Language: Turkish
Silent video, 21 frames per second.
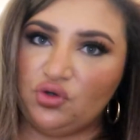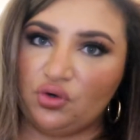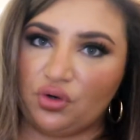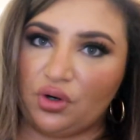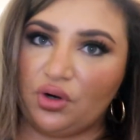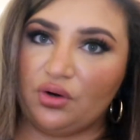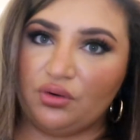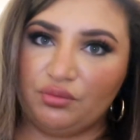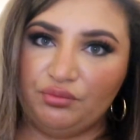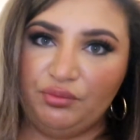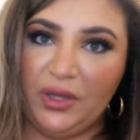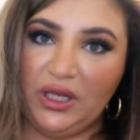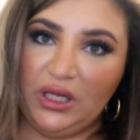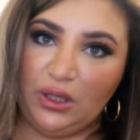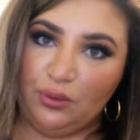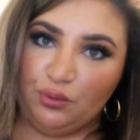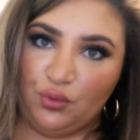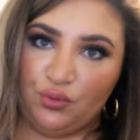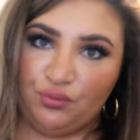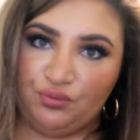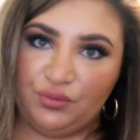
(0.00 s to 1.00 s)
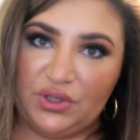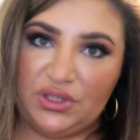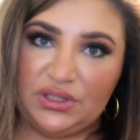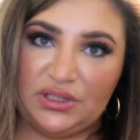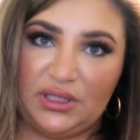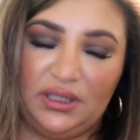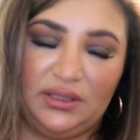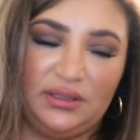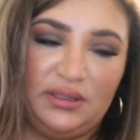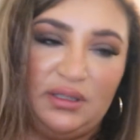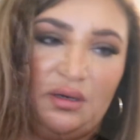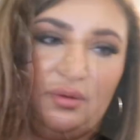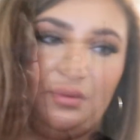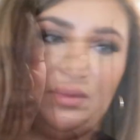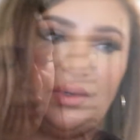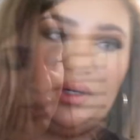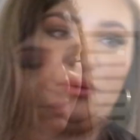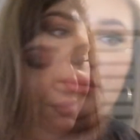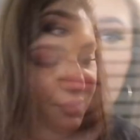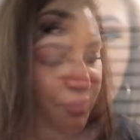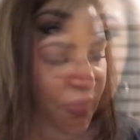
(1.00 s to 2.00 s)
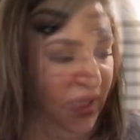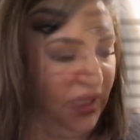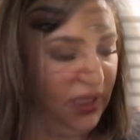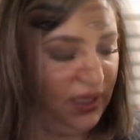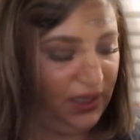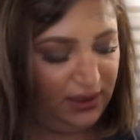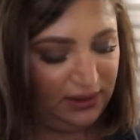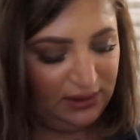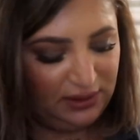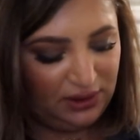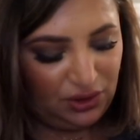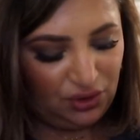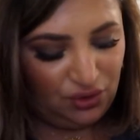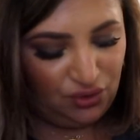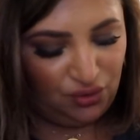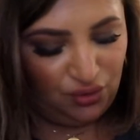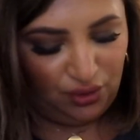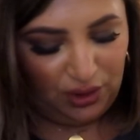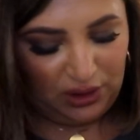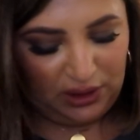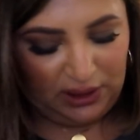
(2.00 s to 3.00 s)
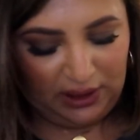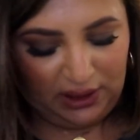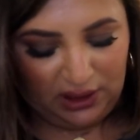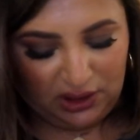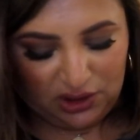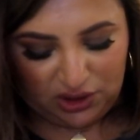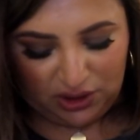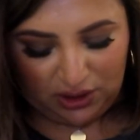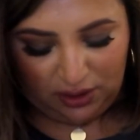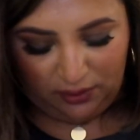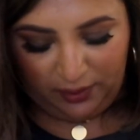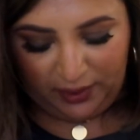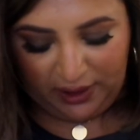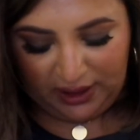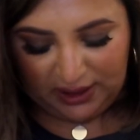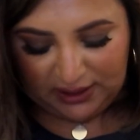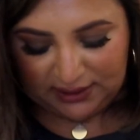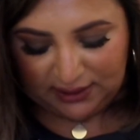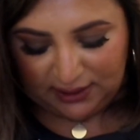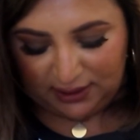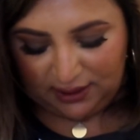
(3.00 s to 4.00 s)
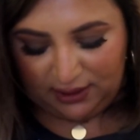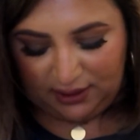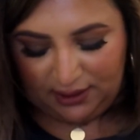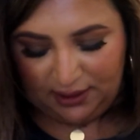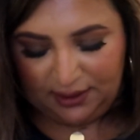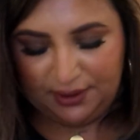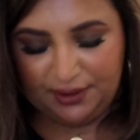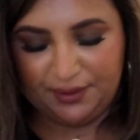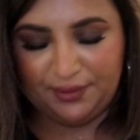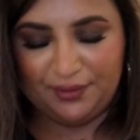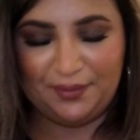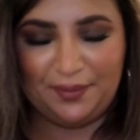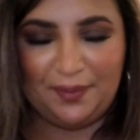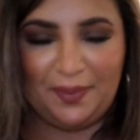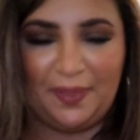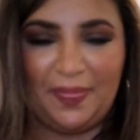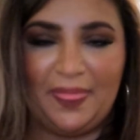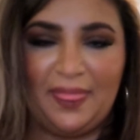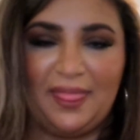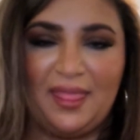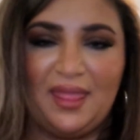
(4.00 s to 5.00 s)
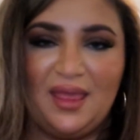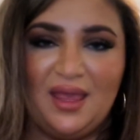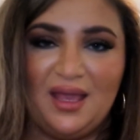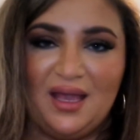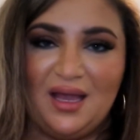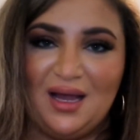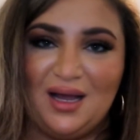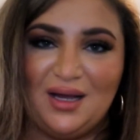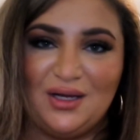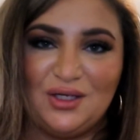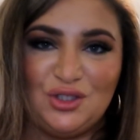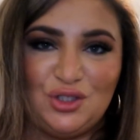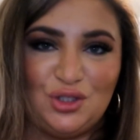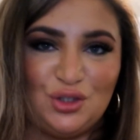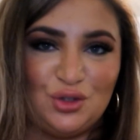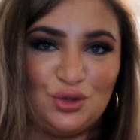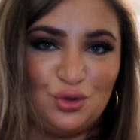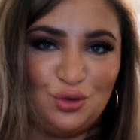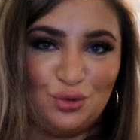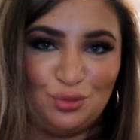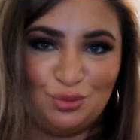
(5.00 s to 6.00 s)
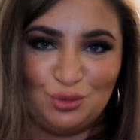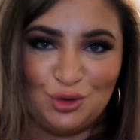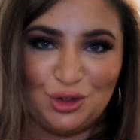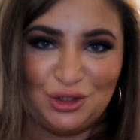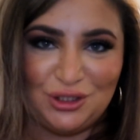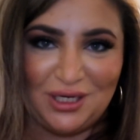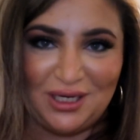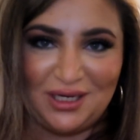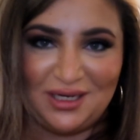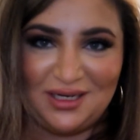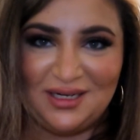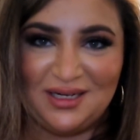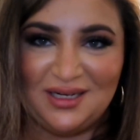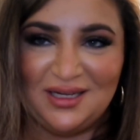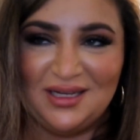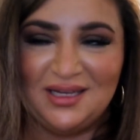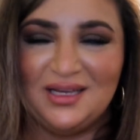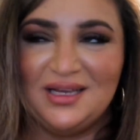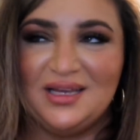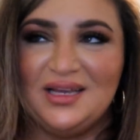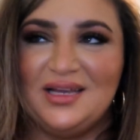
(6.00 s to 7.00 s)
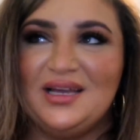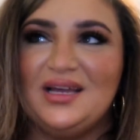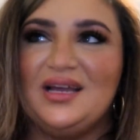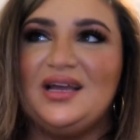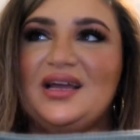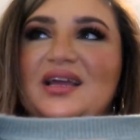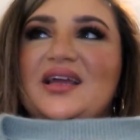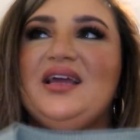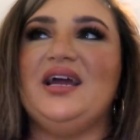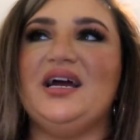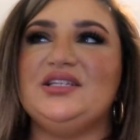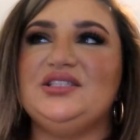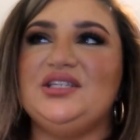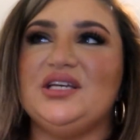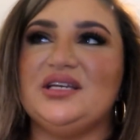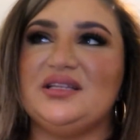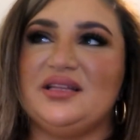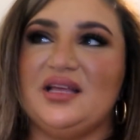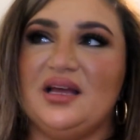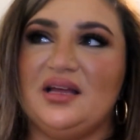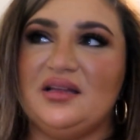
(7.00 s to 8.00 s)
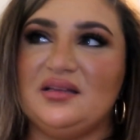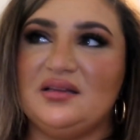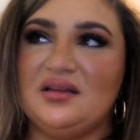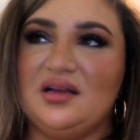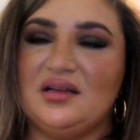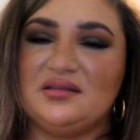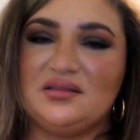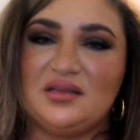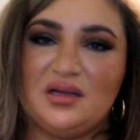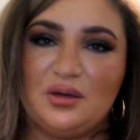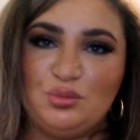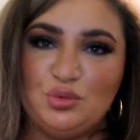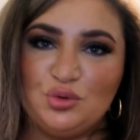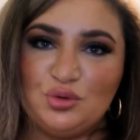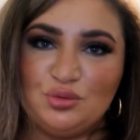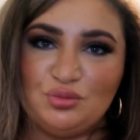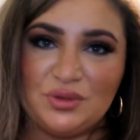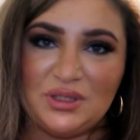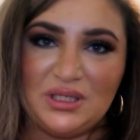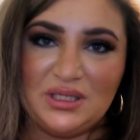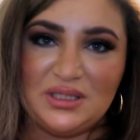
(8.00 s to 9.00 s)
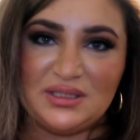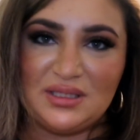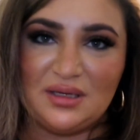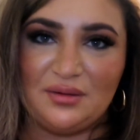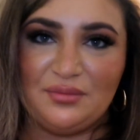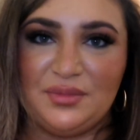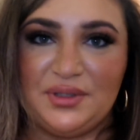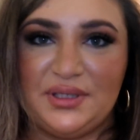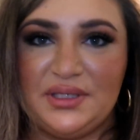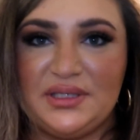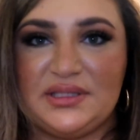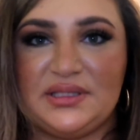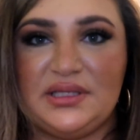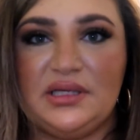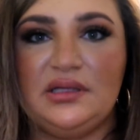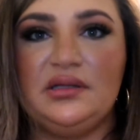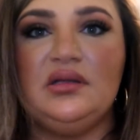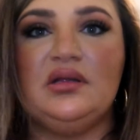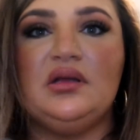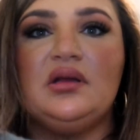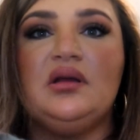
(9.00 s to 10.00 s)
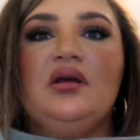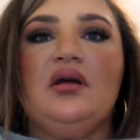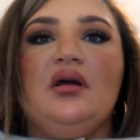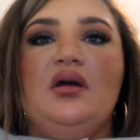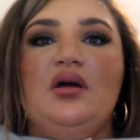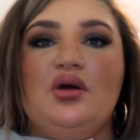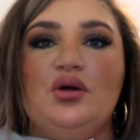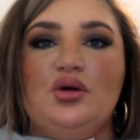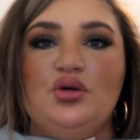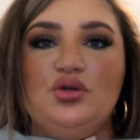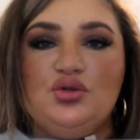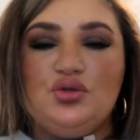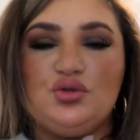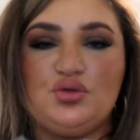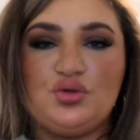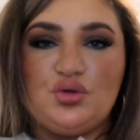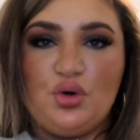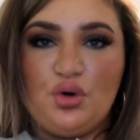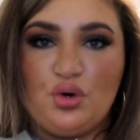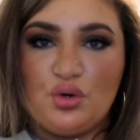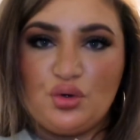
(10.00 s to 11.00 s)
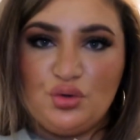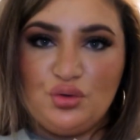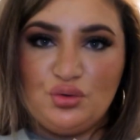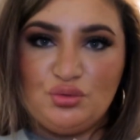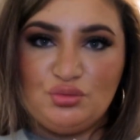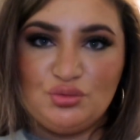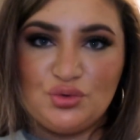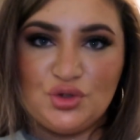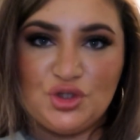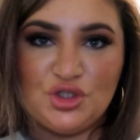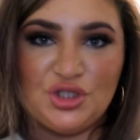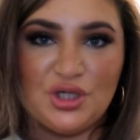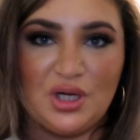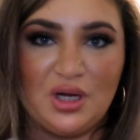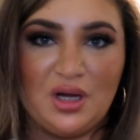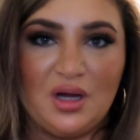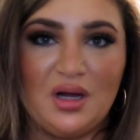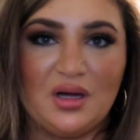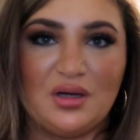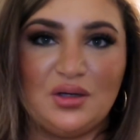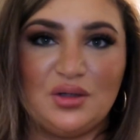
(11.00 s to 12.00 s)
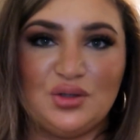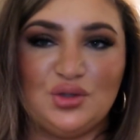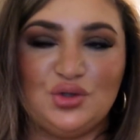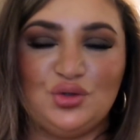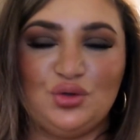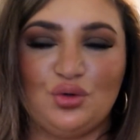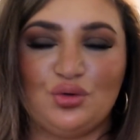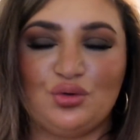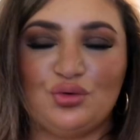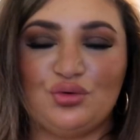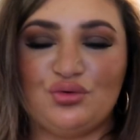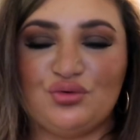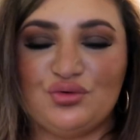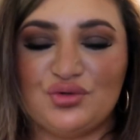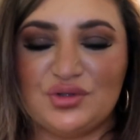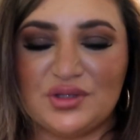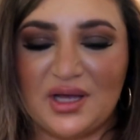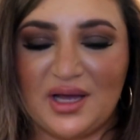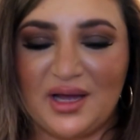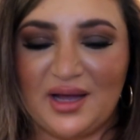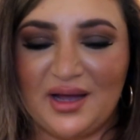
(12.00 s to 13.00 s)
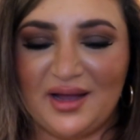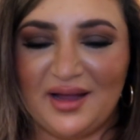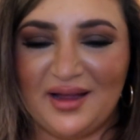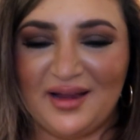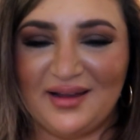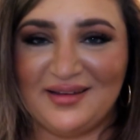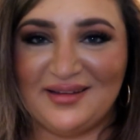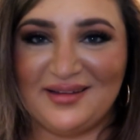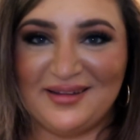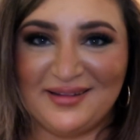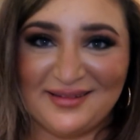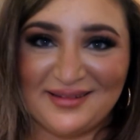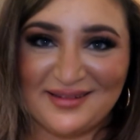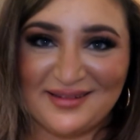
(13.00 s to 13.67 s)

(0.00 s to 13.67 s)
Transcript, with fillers: Çok minimum diz altı ama. Bir tane de şöyle yeşil bir kazak aşırı yumuşak. Gerçekten hatta bunu mu giysem birazdan? Çok yumuşak, çok güzel.